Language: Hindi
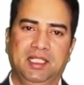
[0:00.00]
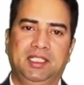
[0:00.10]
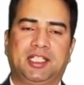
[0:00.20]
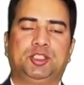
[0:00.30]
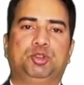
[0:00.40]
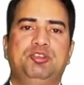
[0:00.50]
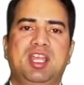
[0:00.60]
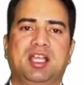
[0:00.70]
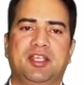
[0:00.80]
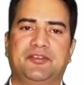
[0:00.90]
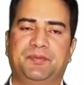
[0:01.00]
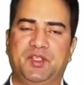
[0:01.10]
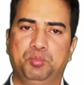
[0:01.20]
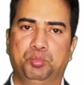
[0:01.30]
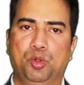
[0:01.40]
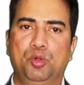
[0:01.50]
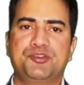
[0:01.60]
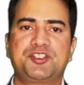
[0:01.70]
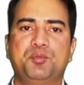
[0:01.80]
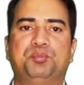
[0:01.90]
लेकिन दुनिया का सबसे
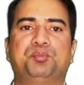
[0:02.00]
मोस्ट